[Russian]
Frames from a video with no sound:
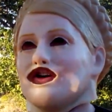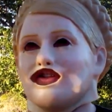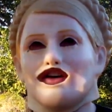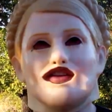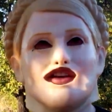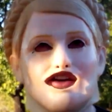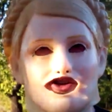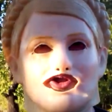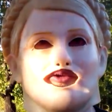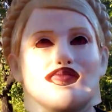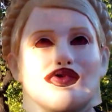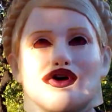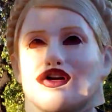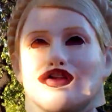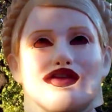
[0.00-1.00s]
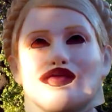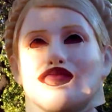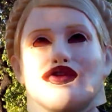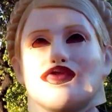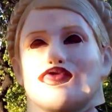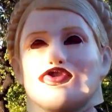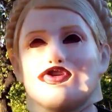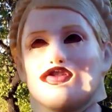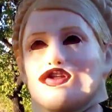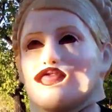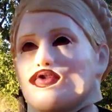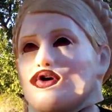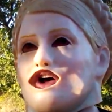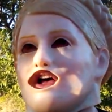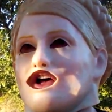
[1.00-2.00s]
тогда я еще бухал, это было очень
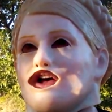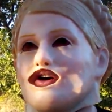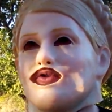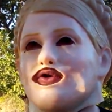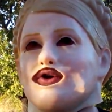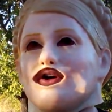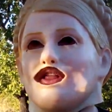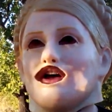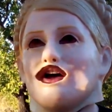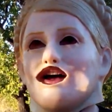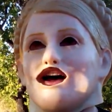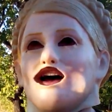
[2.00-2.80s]
давно, вот.